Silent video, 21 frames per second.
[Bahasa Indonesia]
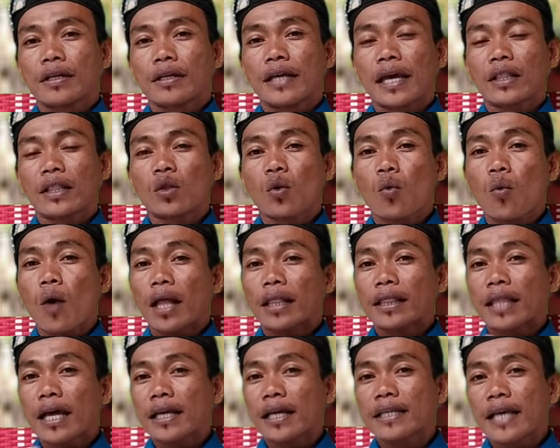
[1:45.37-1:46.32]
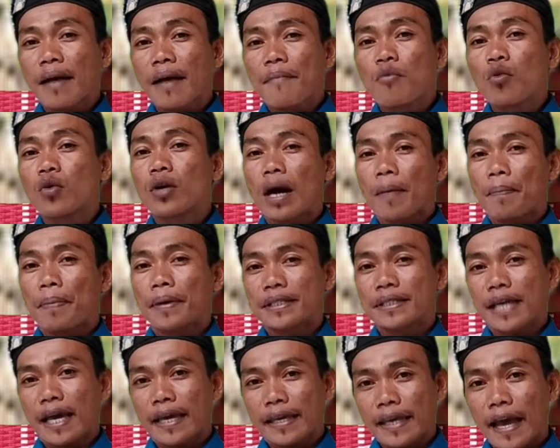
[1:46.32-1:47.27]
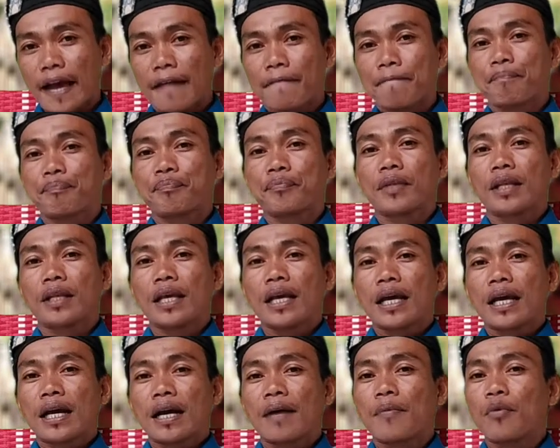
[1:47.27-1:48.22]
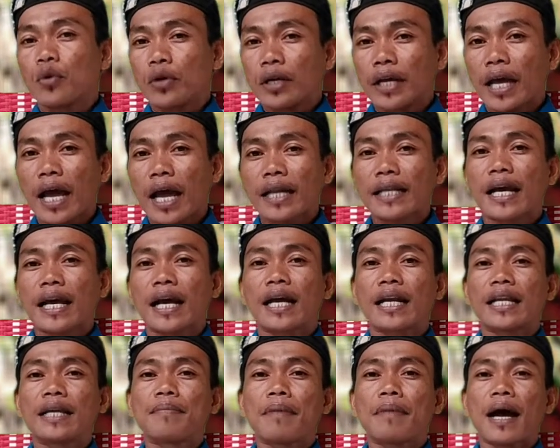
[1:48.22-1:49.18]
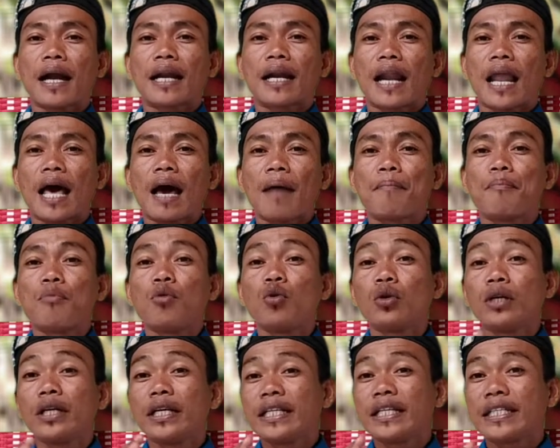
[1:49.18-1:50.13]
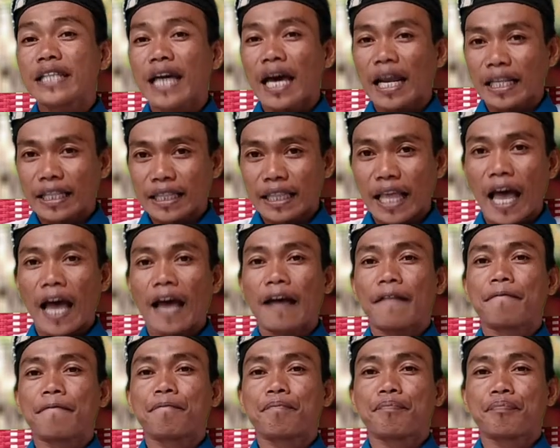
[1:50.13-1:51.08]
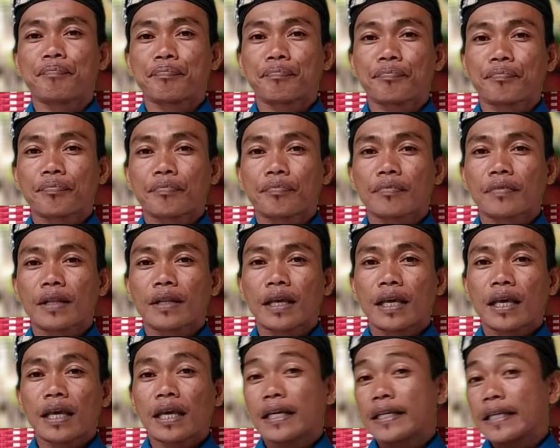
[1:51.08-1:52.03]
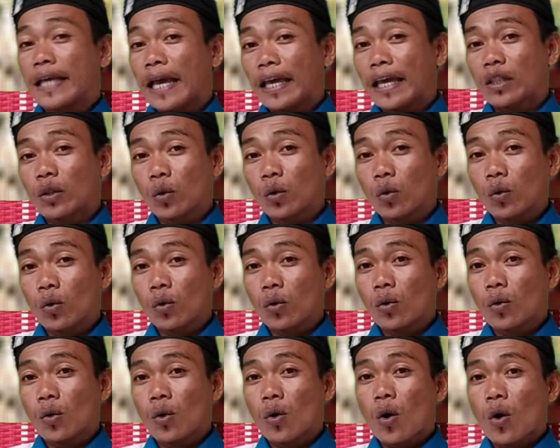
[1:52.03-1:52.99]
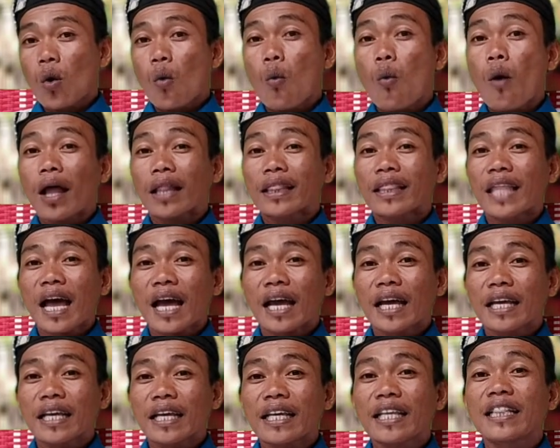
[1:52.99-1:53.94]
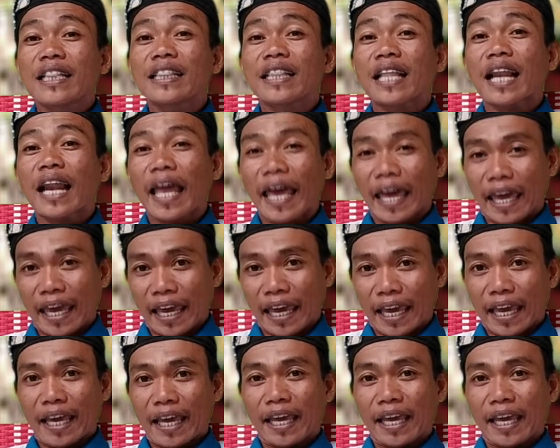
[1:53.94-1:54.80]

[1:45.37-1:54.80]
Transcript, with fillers: yaitu watak yang mudah percaya. Kemudian yang kelima adalah budi carita, yaitu watak intelek